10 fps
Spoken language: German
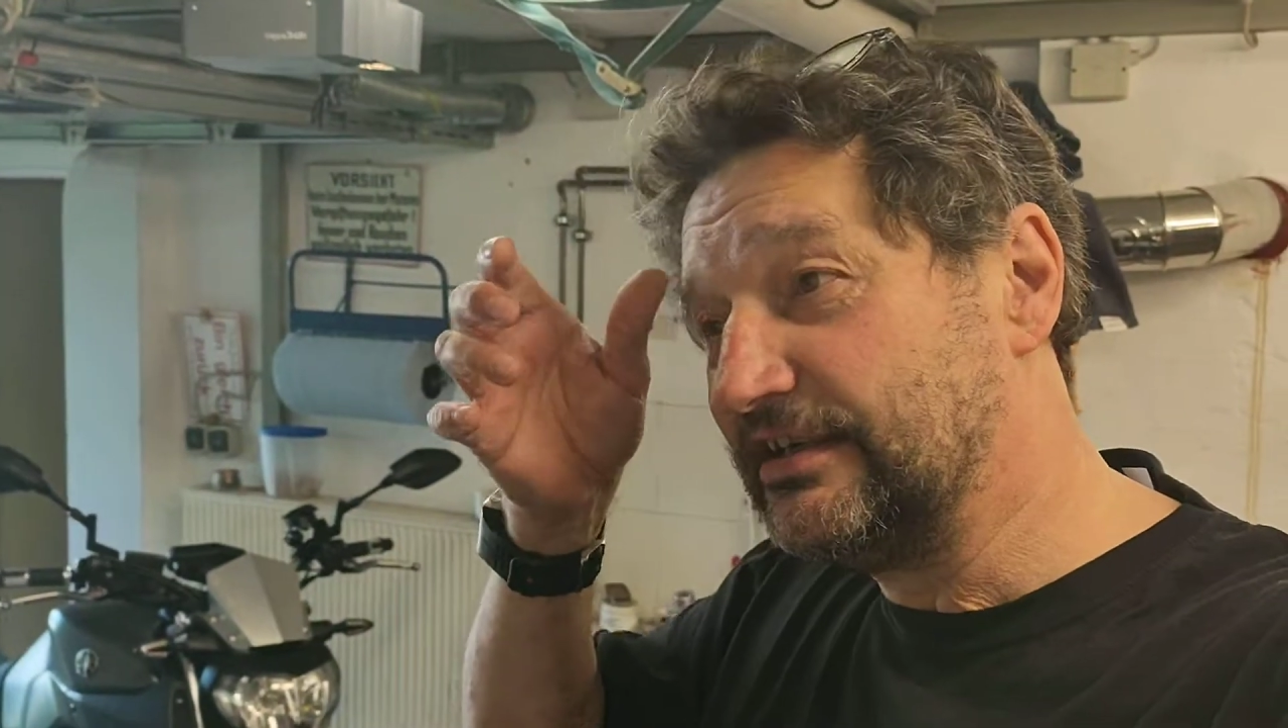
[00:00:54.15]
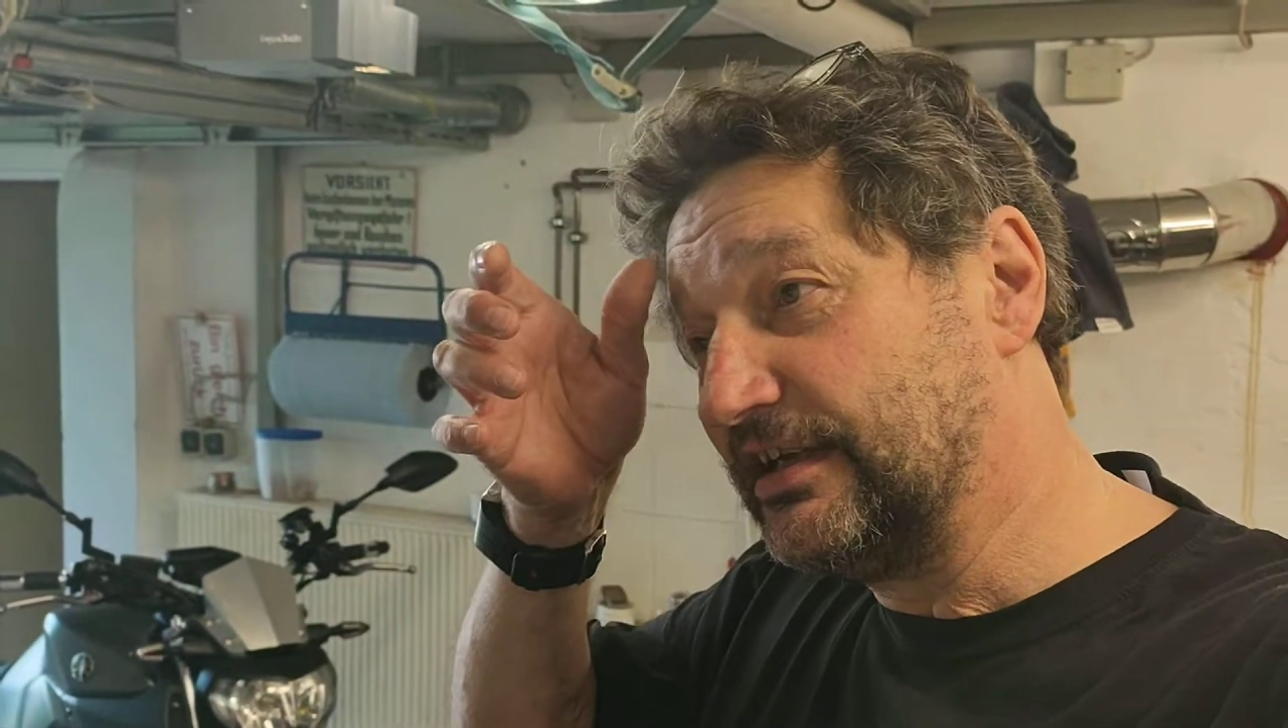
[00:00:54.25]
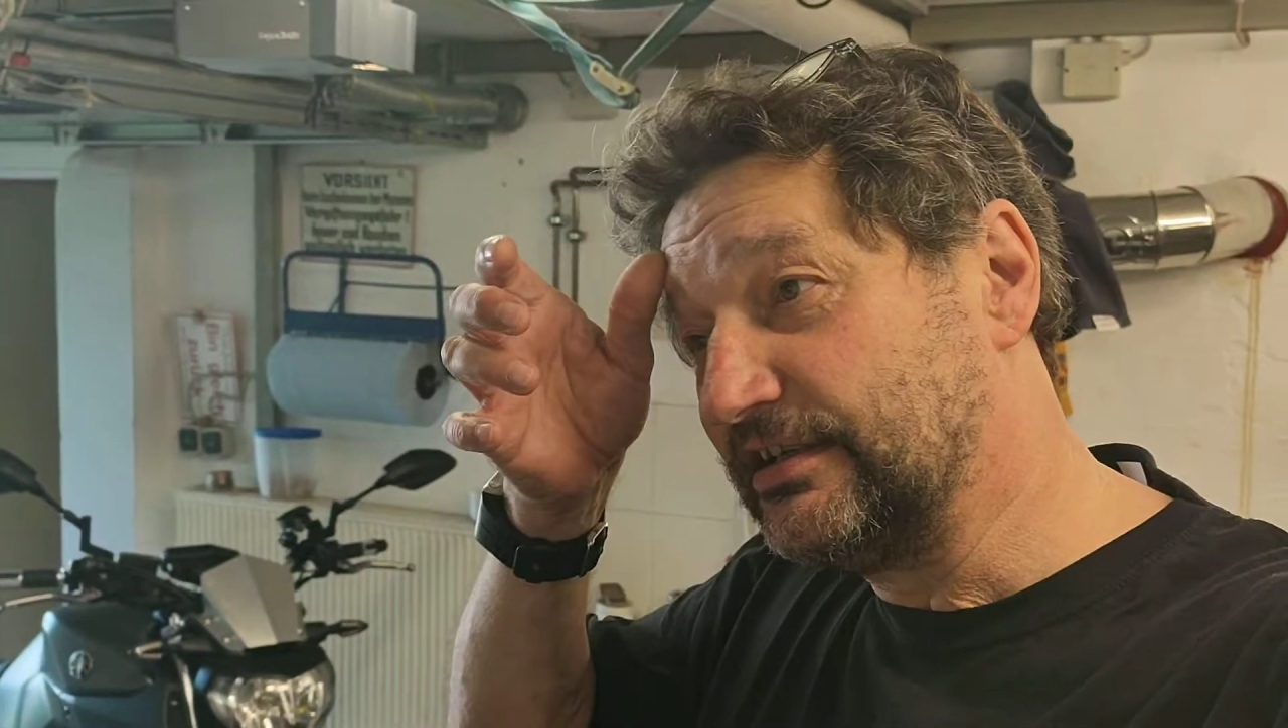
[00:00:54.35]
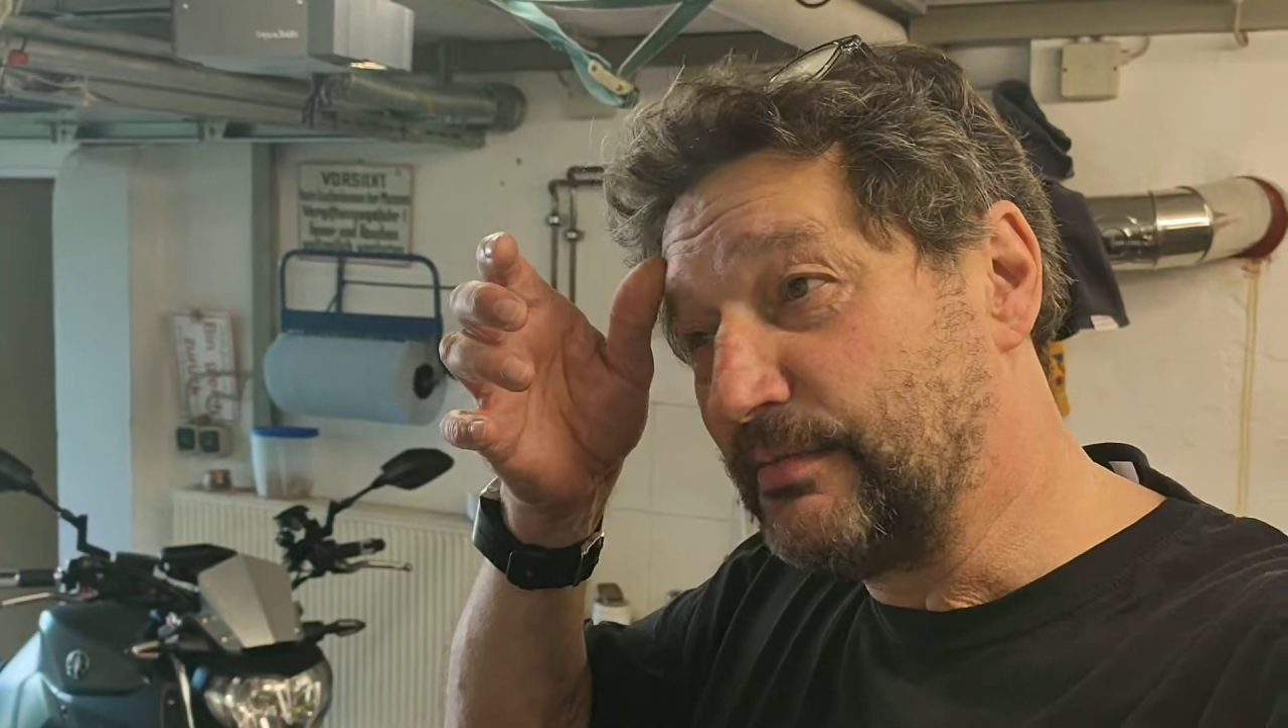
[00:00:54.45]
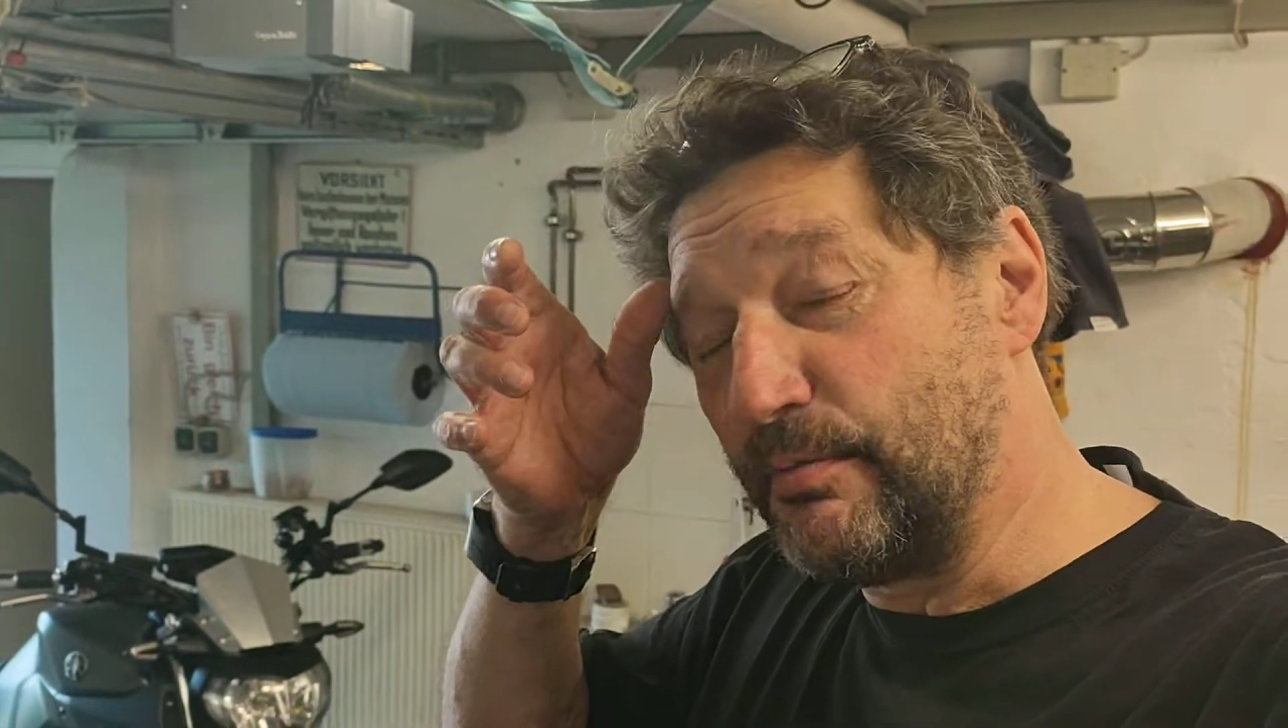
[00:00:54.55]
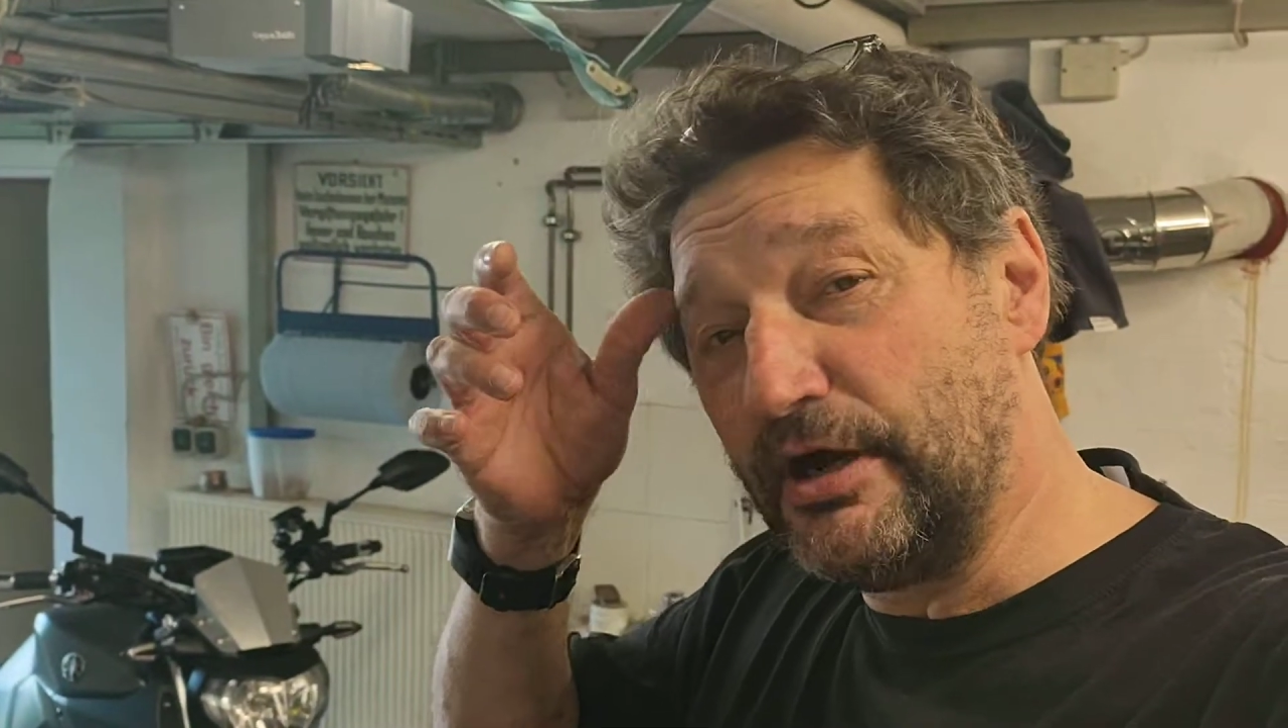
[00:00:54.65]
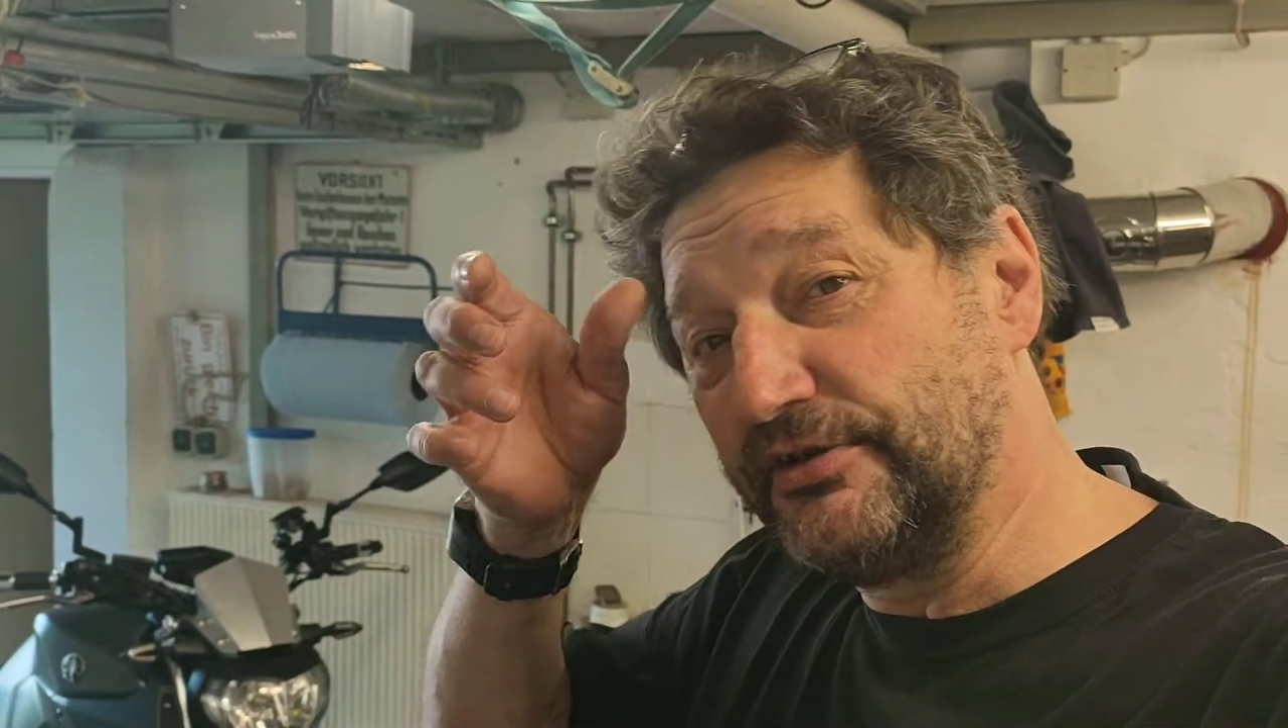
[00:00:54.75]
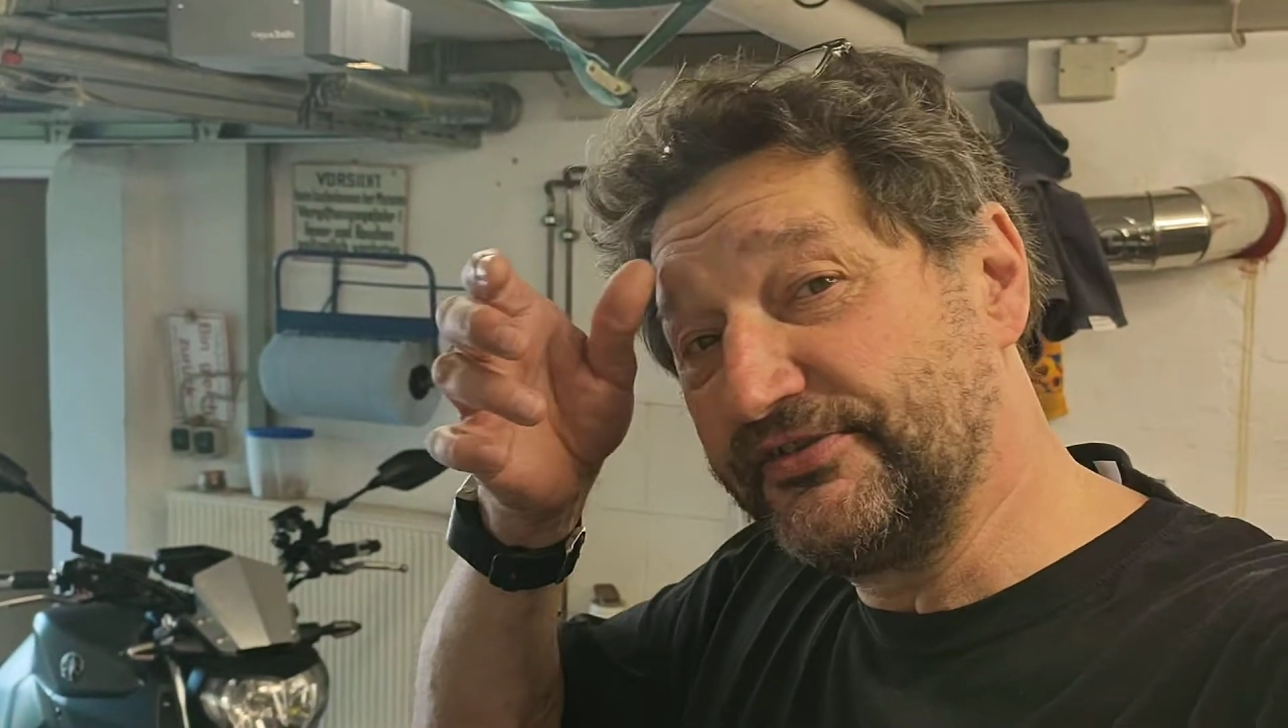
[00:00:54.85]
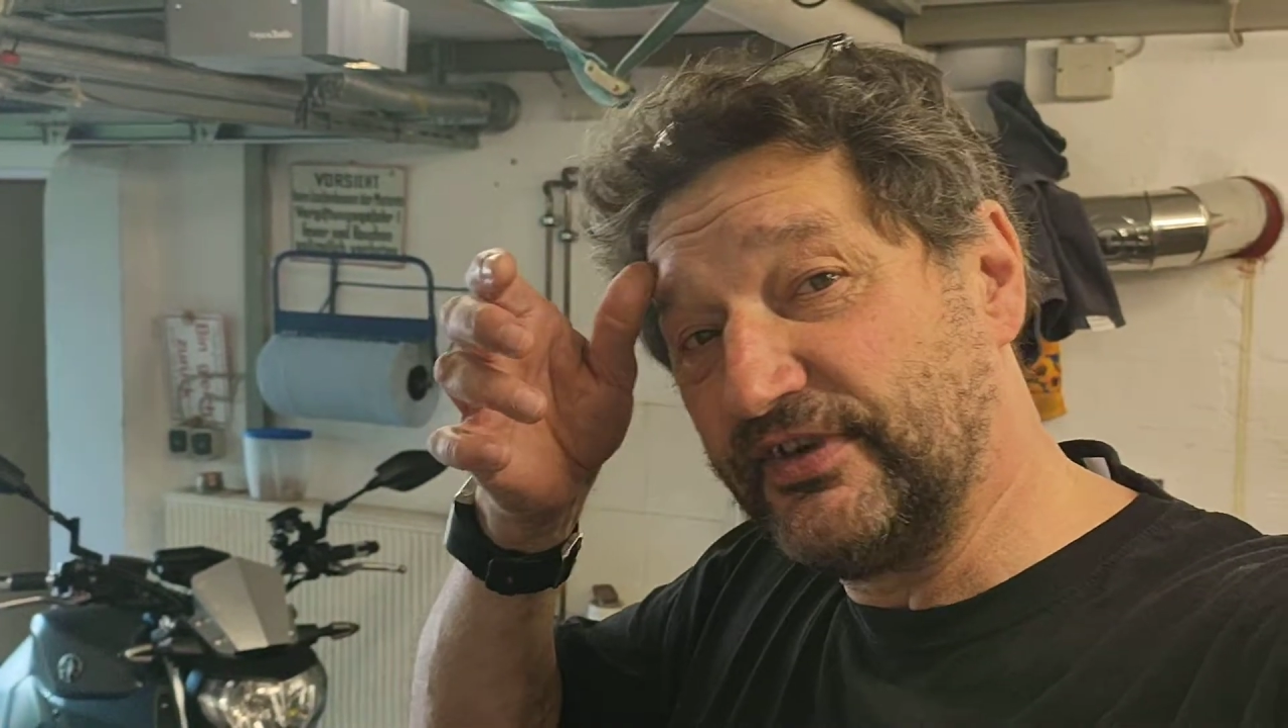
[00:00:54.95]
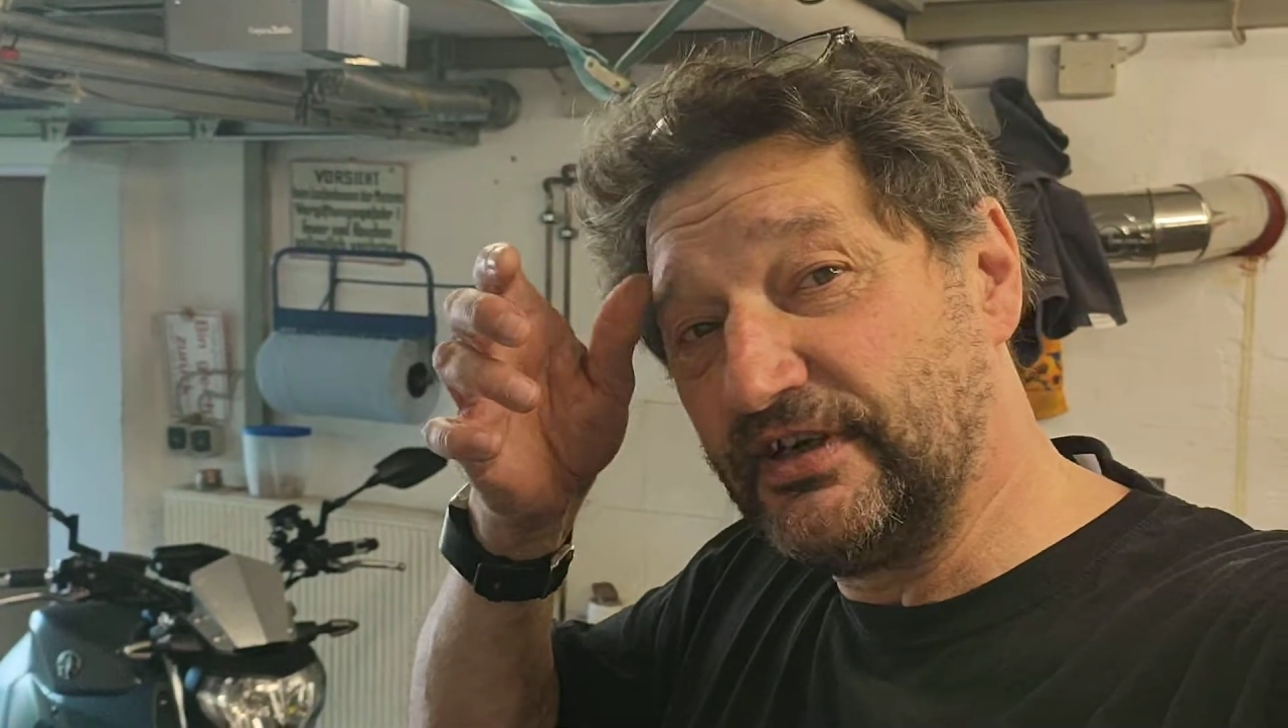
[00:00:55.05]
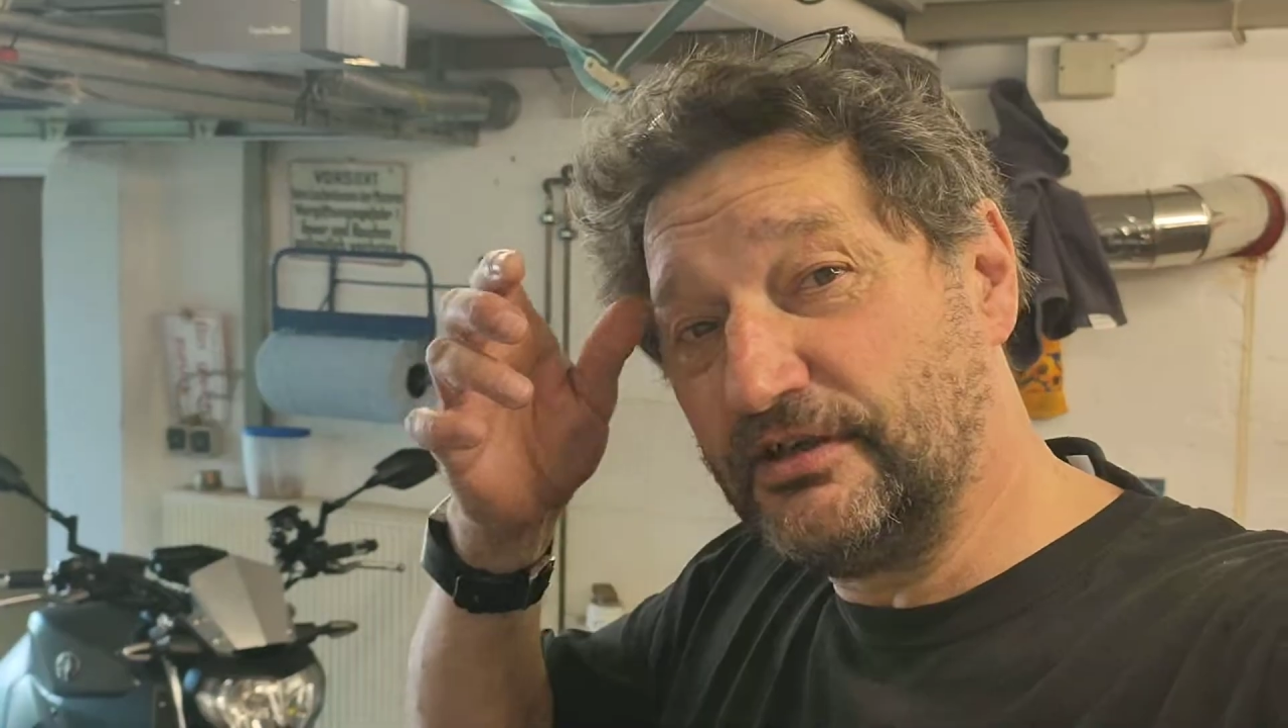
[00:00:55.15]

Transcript: die hat immer mal Ausfälle,